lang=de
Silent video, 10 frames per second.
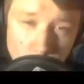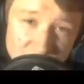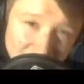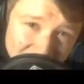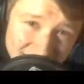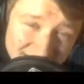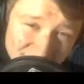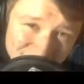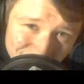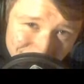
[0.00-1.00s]
So, der nächste
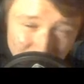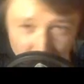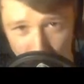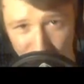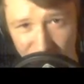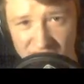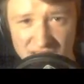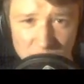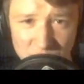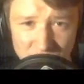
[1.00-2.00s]
Versuch. Mal gucken, was
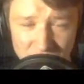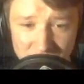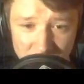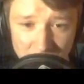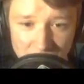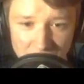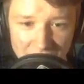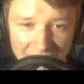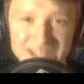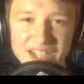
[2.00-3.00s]
jetzt raus wird.
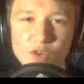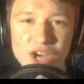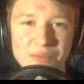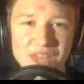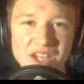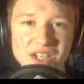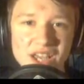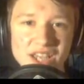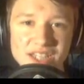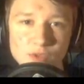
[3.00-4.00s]
Alter, wo kam der denn
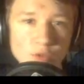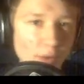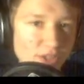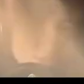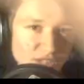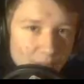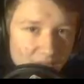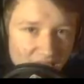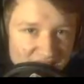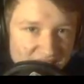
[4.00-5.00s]
her? Ich habe den überhaupt nicht auf der
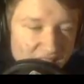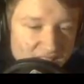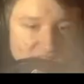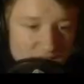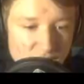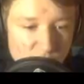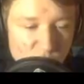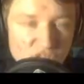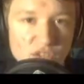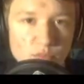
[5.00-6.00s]
Kamera gesehen. Das ist für
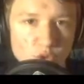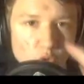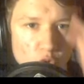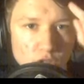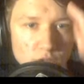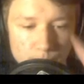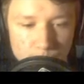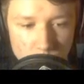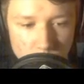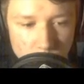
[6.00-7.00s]
mich Betrug.
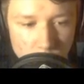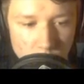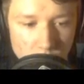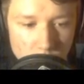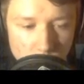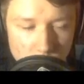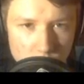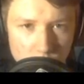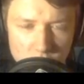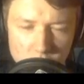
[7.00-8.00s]

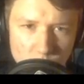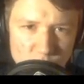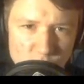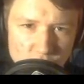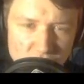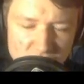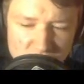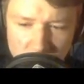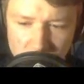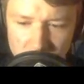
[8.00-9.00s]
Ich glaube, ich sollte es
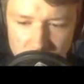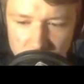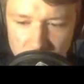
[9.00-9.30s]
an